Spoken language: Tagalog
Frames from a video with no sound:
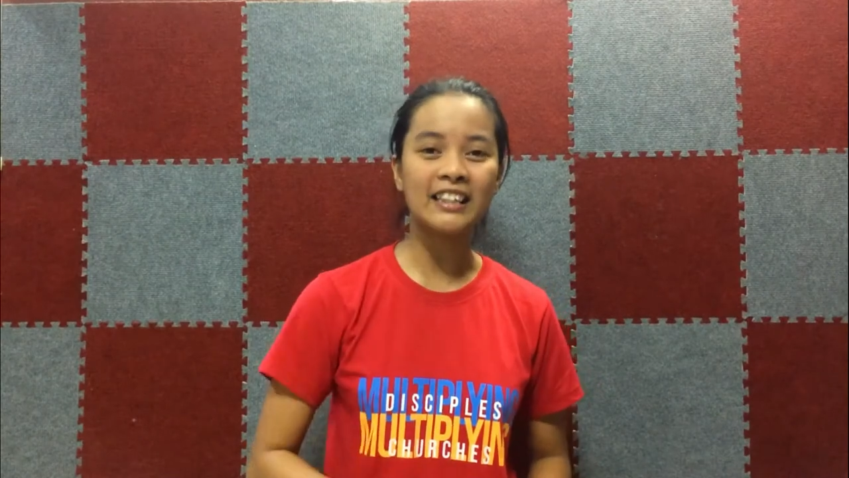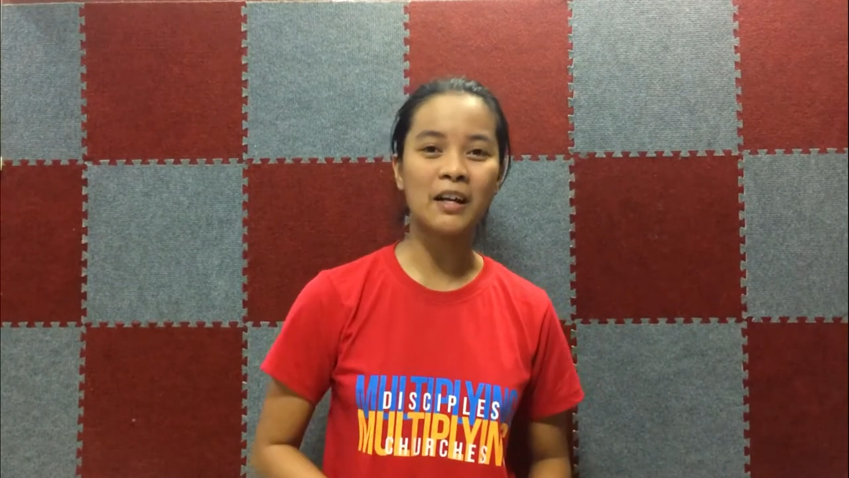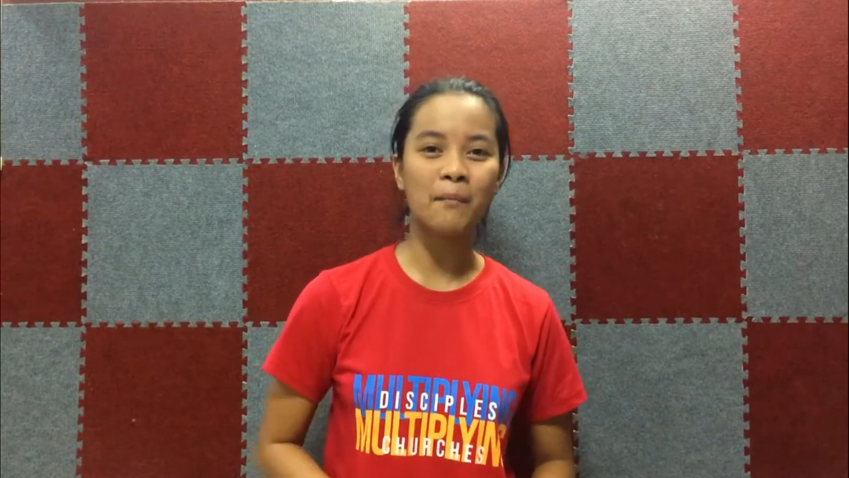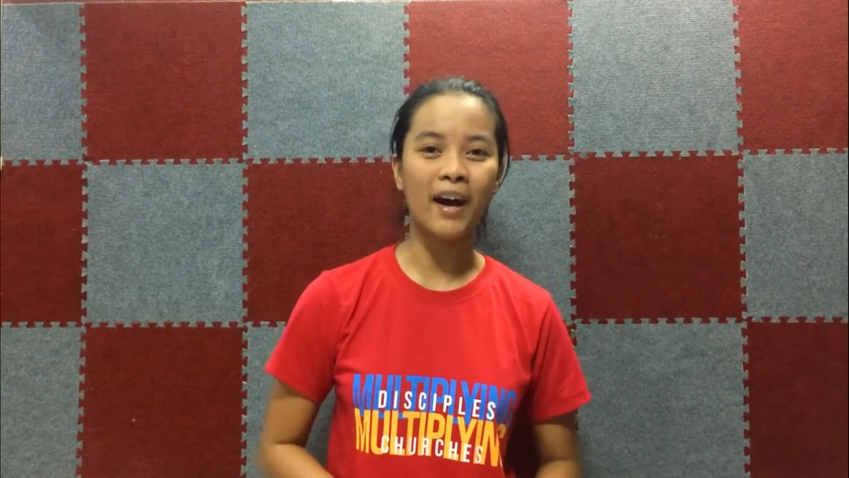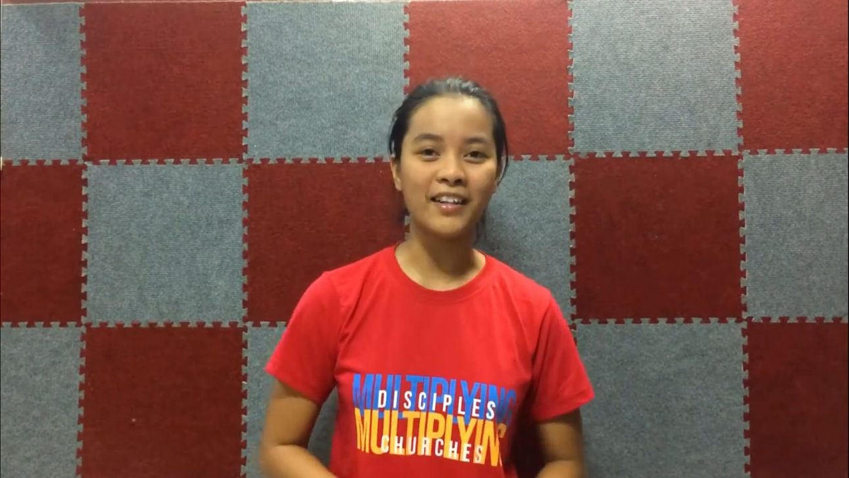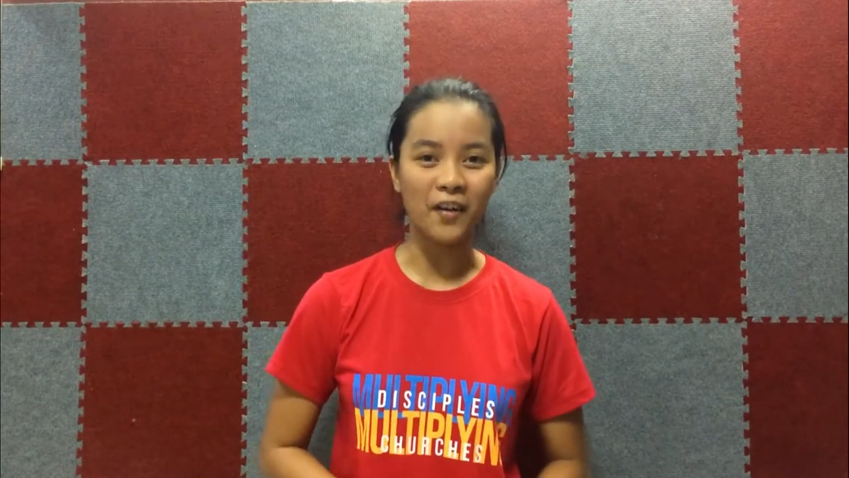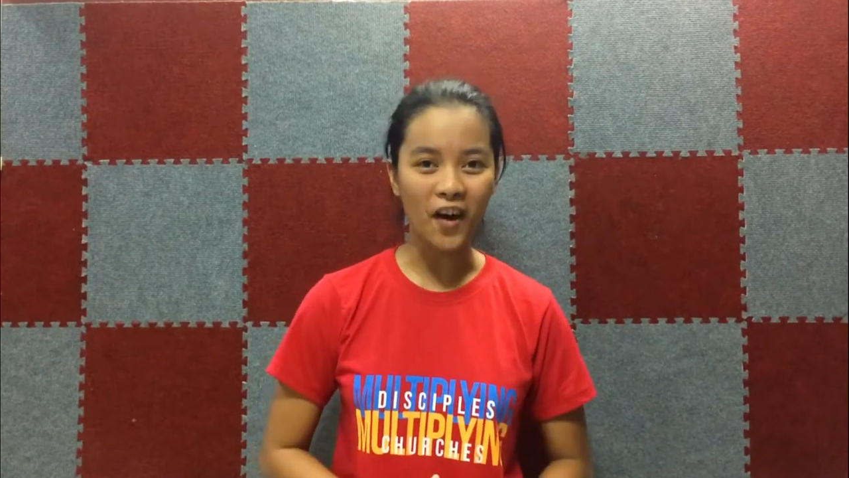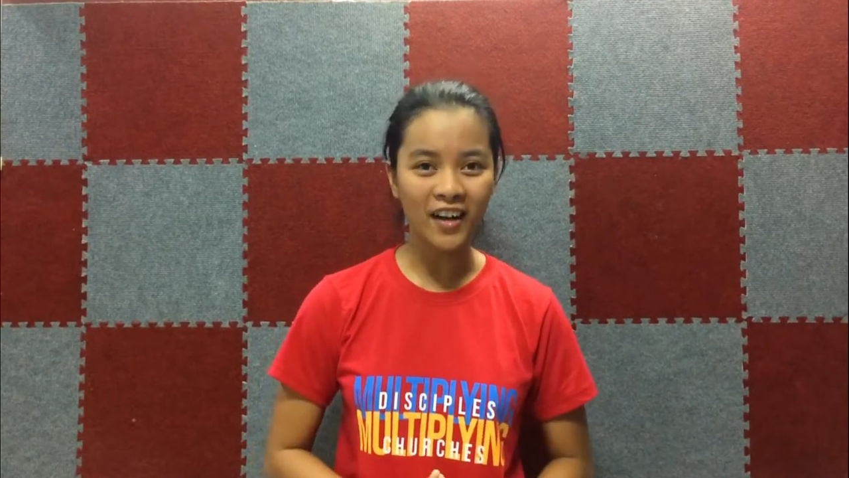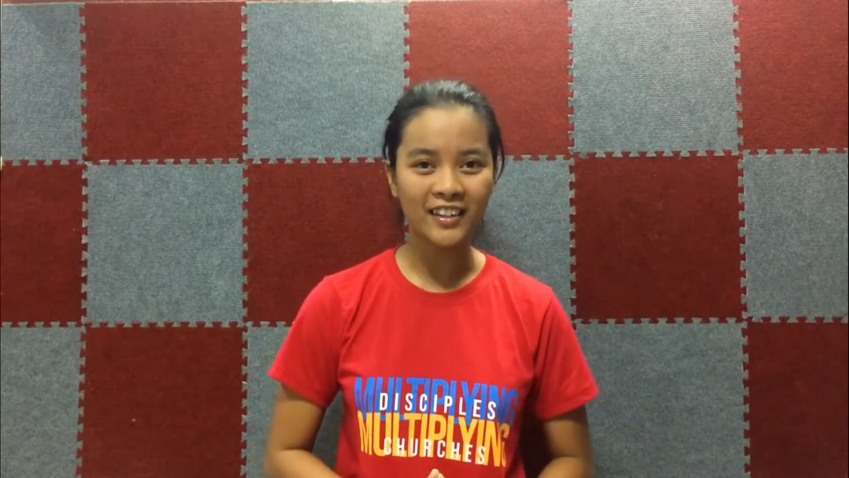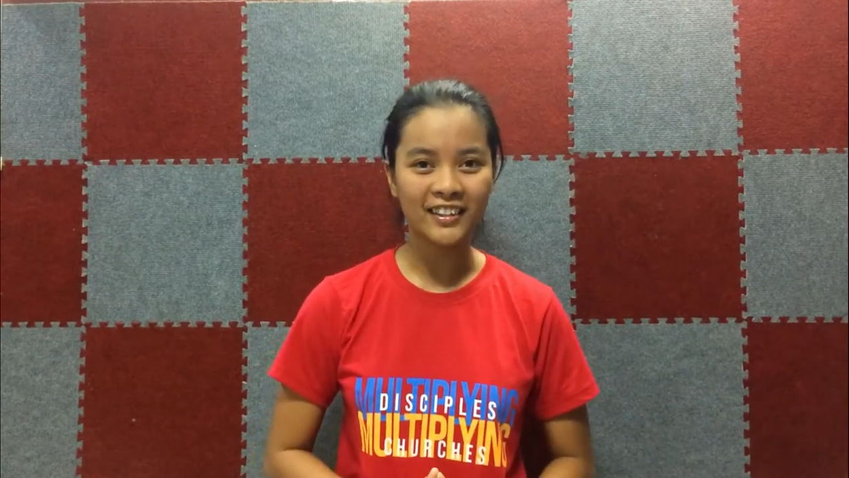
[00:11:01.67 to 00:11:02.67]
ready na ba
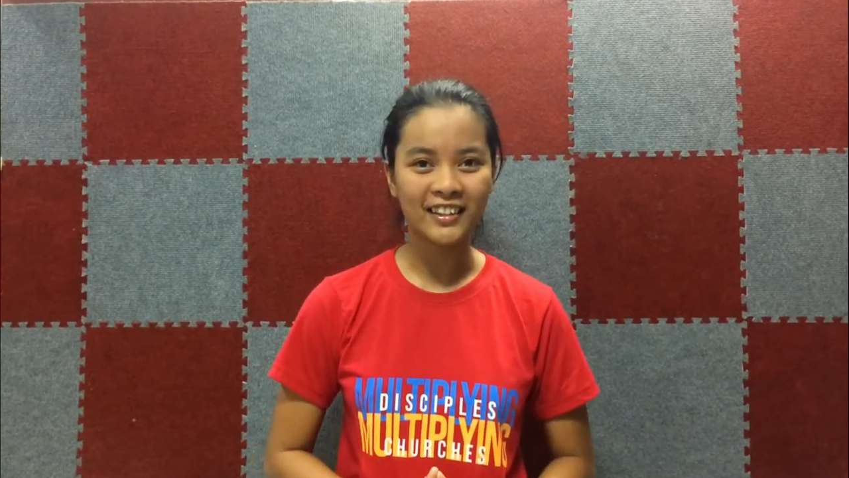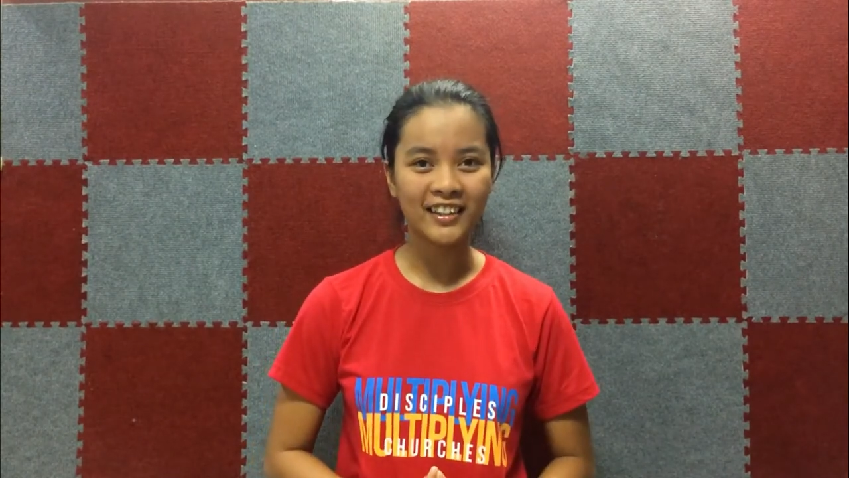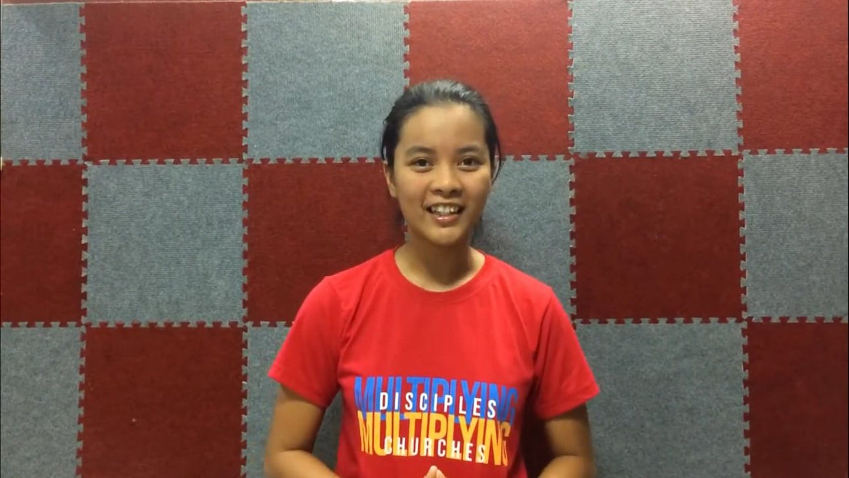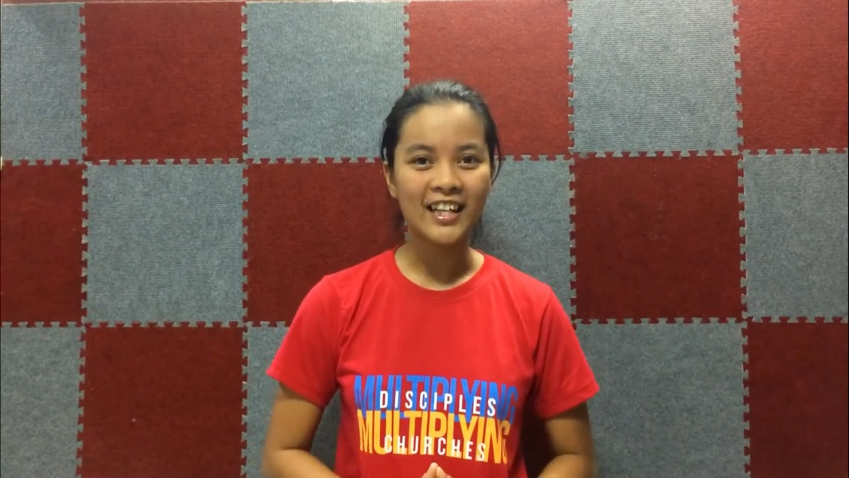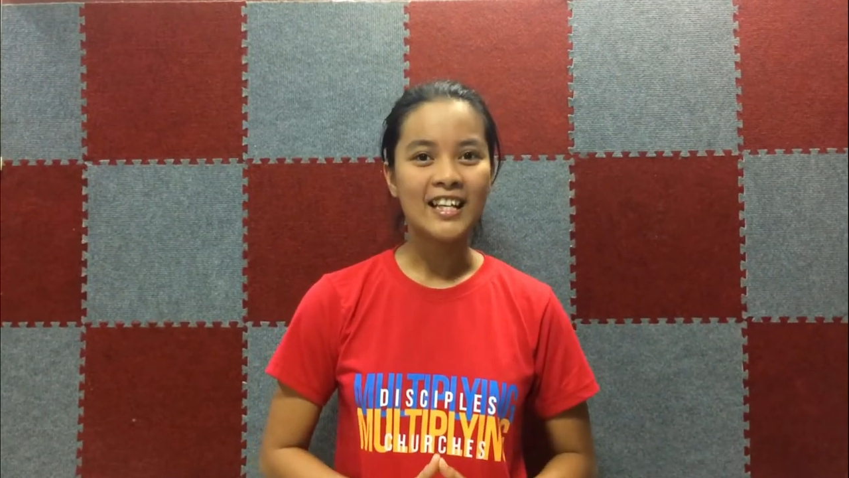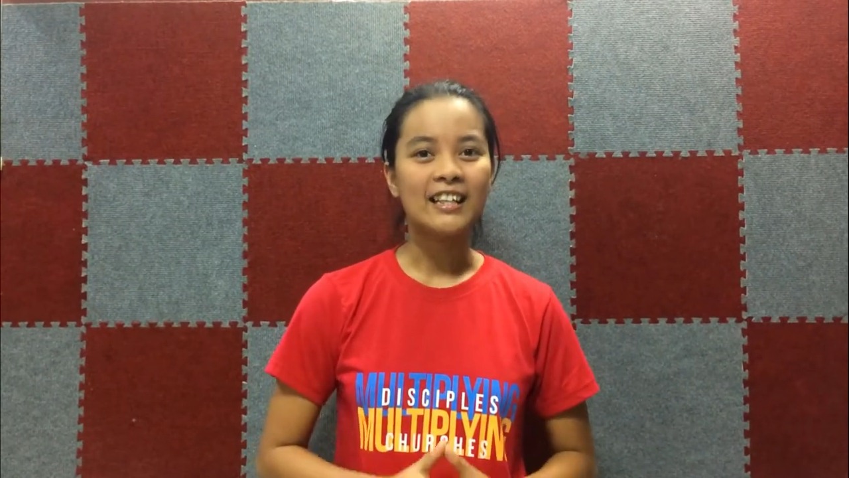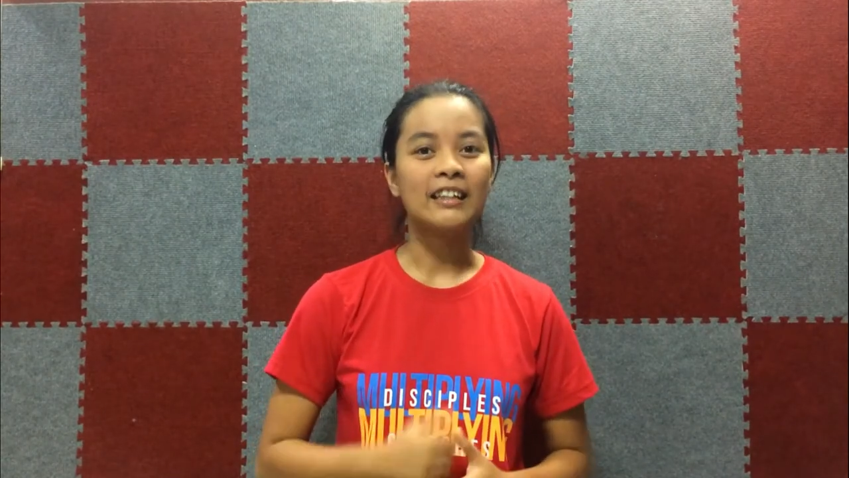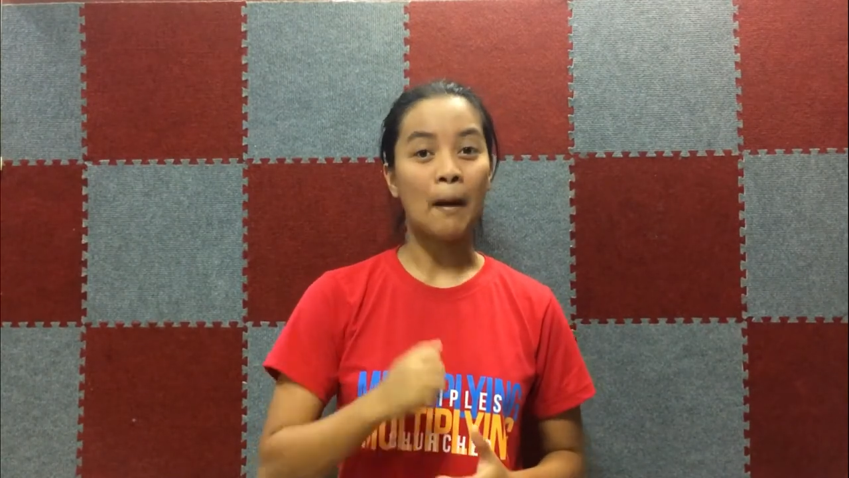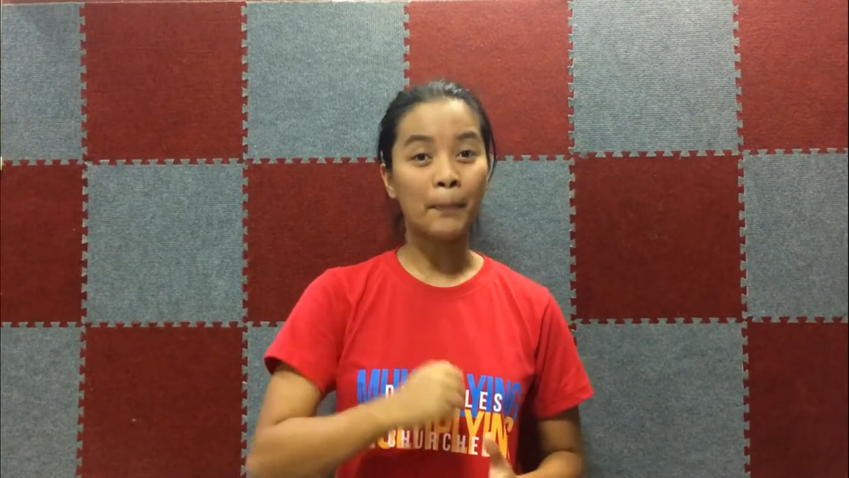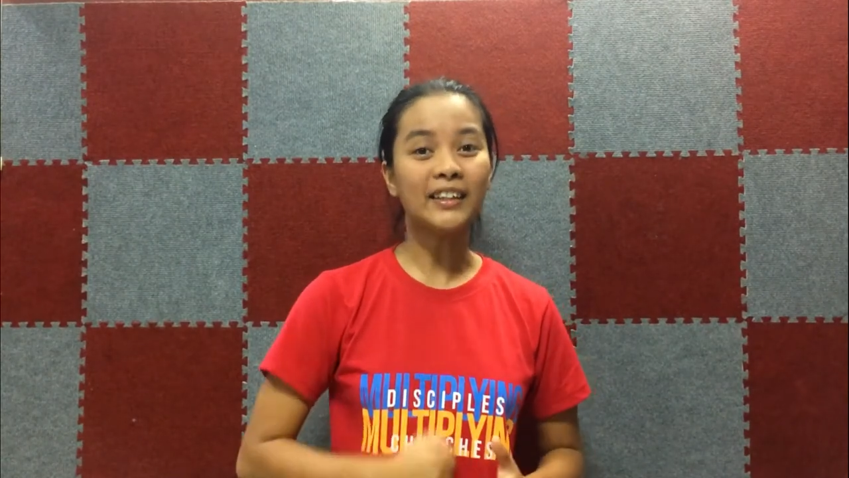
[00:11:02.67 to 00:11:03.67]
kayo?
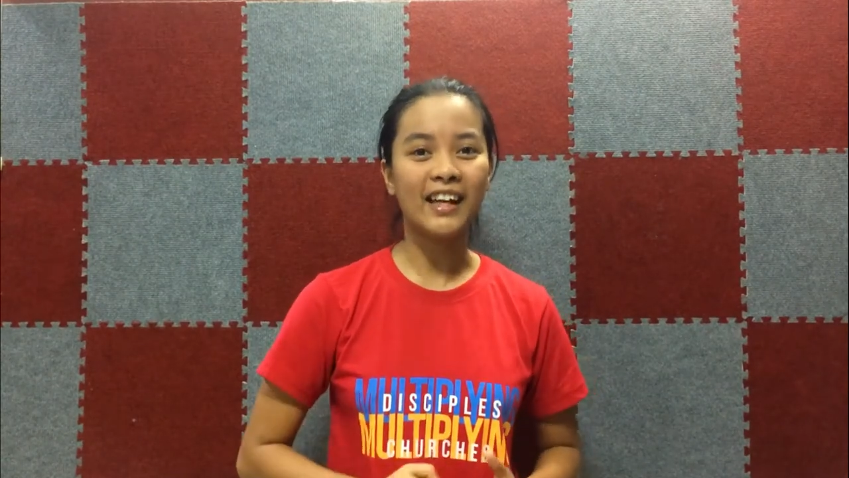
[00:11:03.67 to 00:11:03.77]
Dapat